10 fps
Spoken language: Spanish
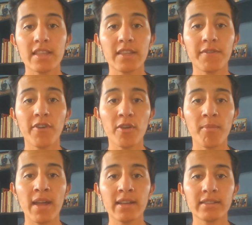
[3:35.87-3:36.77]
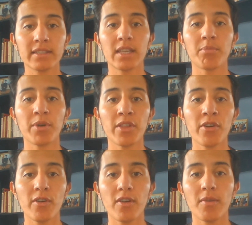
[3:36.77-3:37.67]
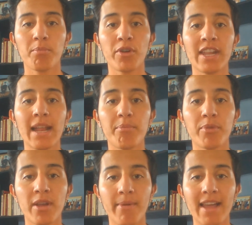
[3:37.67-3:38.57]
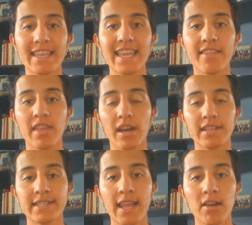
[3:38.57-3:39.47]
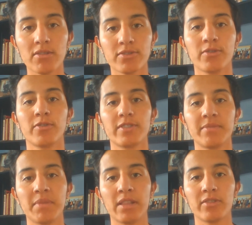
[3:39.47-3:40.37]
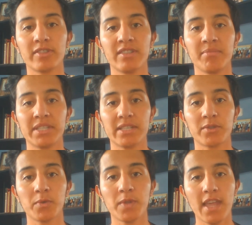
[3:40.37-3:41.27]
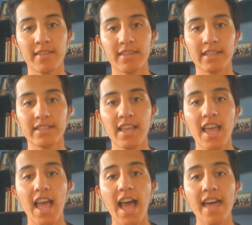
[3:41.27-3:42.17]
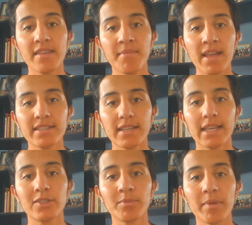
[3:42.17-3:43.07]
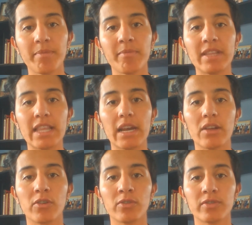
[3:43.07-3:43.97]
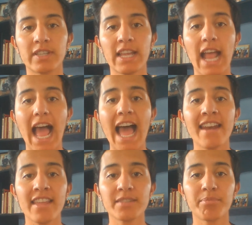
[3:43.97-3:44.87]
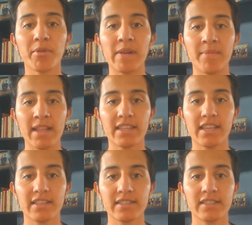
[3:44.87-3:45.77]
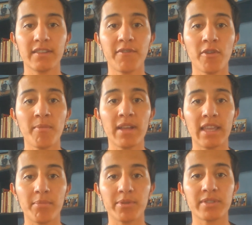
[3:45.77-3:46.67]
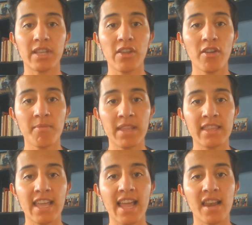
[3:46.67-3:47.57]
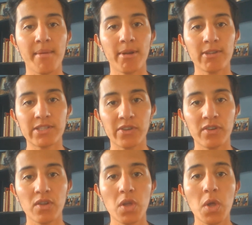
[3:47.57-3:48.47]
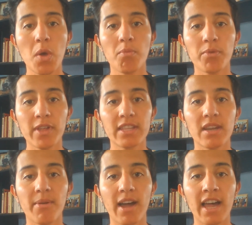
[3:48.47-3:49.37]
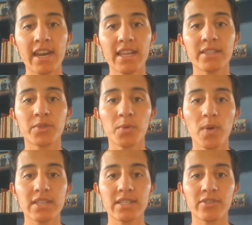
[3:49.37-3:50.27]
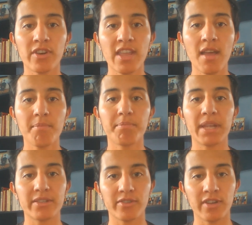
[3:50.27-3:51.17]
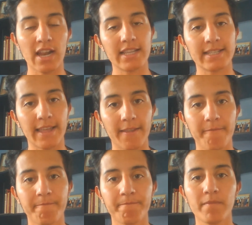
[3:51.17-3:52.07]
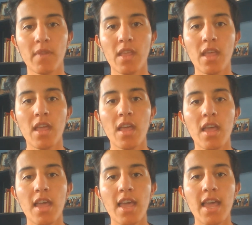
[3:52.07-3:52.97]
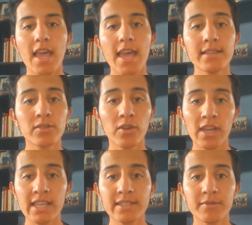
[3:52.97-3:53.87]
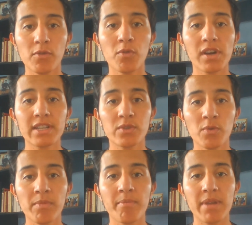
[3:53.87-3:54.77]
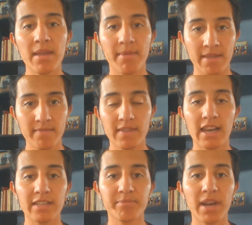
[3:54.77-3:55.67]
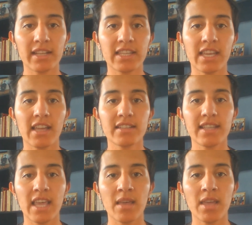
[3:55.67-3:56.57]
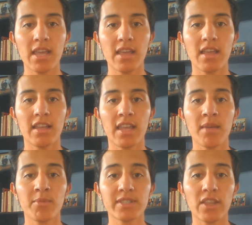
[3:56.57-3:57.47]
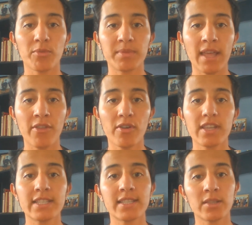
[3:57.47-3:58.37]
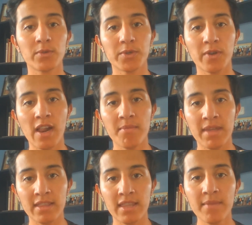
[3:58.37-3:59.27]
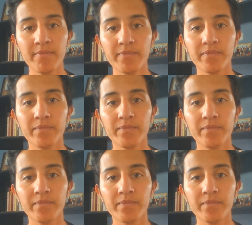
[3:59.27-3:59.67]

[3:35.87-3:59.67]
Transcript: de forma que puedo poner a prueba y aterrizar los conocimientos de mis estudiantes, Además, ello me permite reconocer áreas problemáticas, de forma que posteriormente a la evaluación pueda trabajar en su asesoría personalizada. Esto es un resumen breve de las prácticas que, hemos adoptado institucionalmente